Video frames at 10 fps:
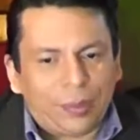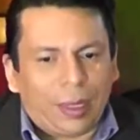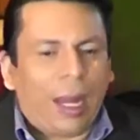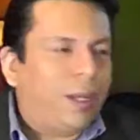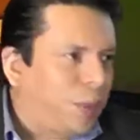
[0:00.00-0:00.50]

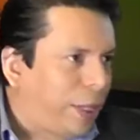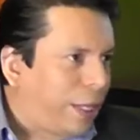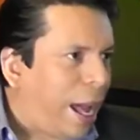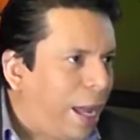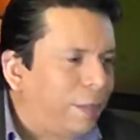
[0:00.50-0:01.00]

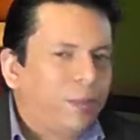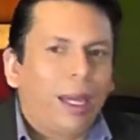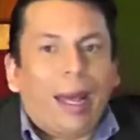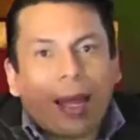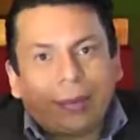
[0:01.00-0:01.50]

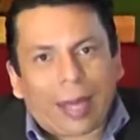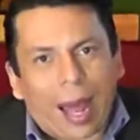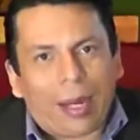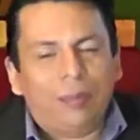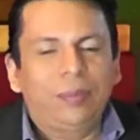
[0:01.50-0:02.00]
calificar,
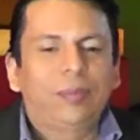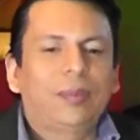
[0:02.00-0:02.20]
catar,